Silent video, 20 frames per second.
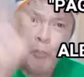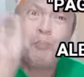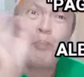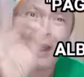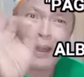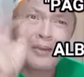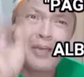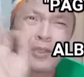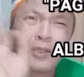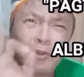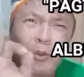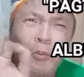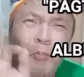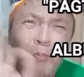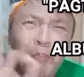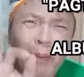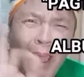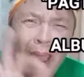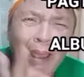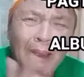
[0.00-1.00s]
tumpak na
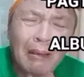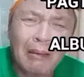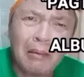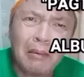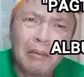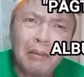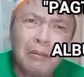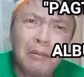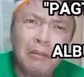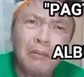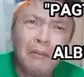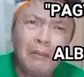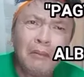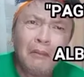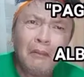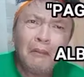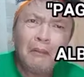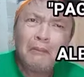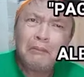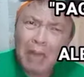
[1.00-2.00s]
tumpak.
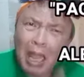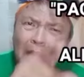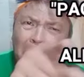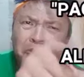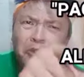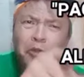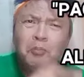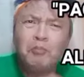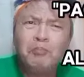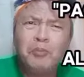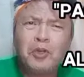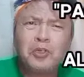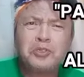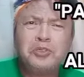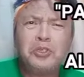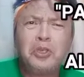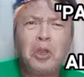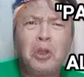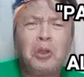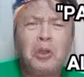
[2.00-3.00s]

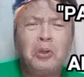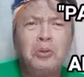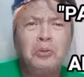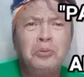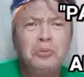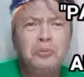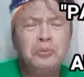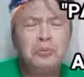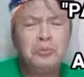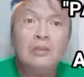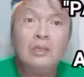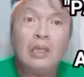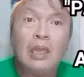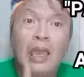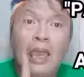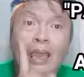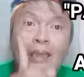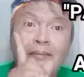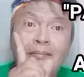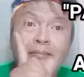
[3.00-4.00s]
Natumbok nyo.
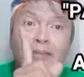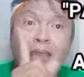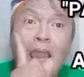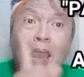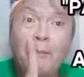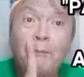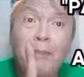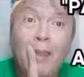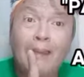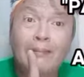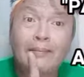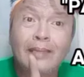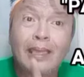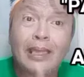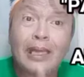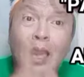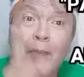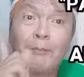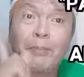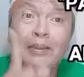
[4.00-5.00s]
At
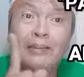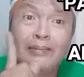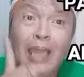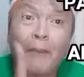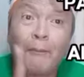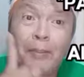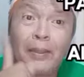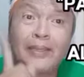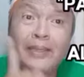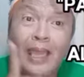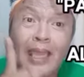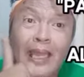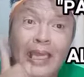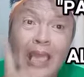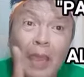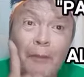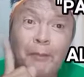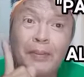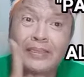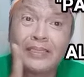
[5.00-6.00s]
dapat, karapat dapat na
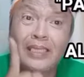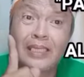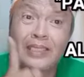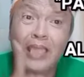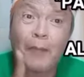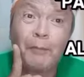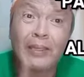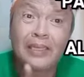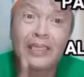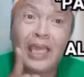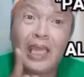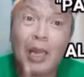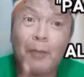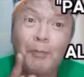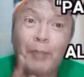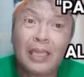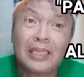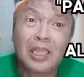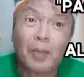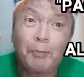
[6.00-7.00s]
ilapat sa dapat
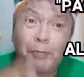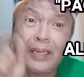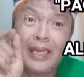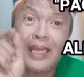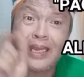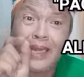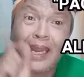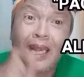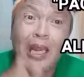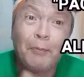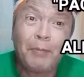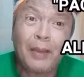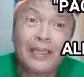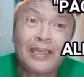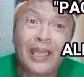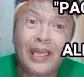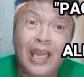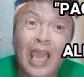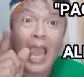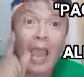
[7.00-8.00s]
kalapatan
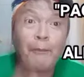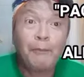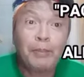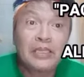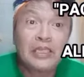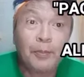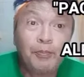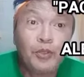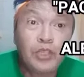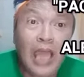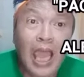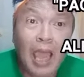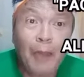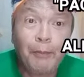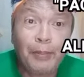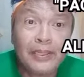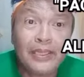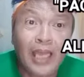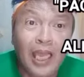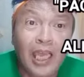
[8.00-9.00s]
pinaglalapatan ng apat
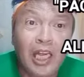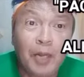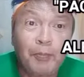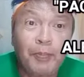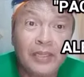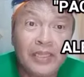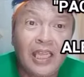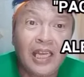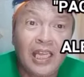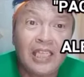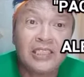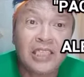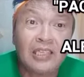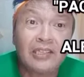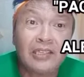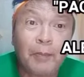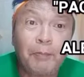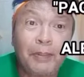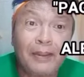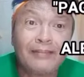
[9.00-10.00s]
apat na karapatan ng
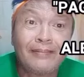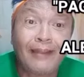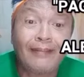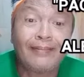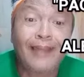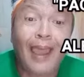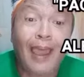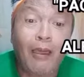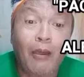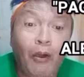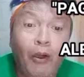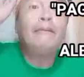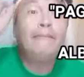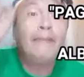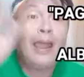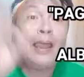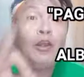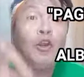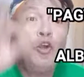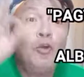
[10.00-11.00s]
isang tapat na
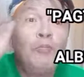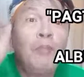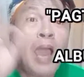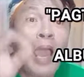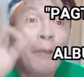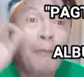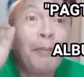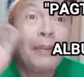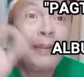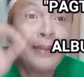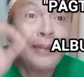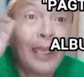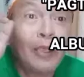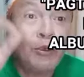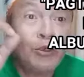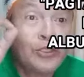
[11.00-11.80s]
tao na lumapit